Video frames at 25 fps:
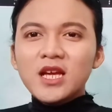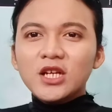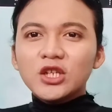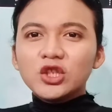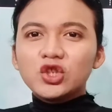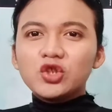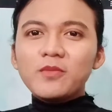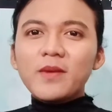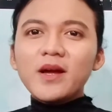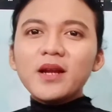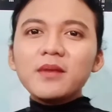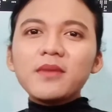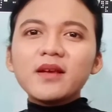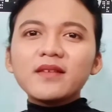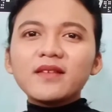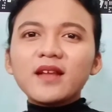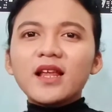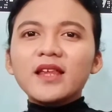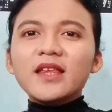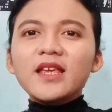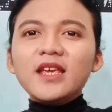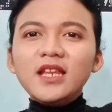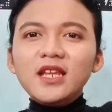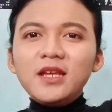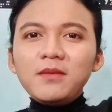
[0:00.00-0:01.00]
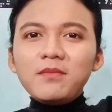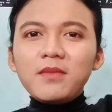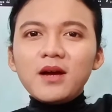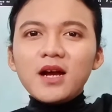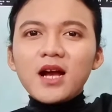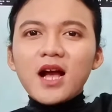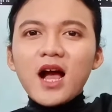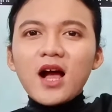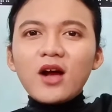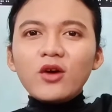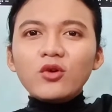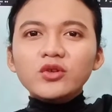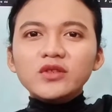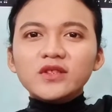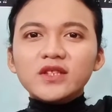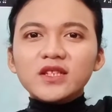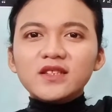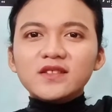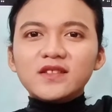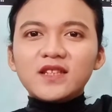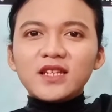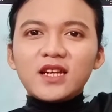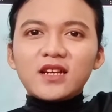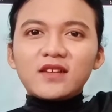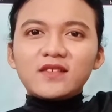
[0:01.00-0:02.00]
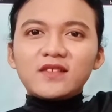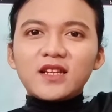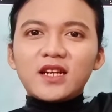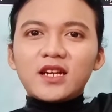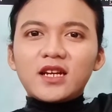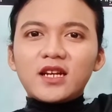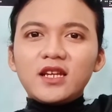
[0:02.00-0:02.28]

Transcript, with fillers: cuman masalahnya ini mengganggu sih stiker-stiker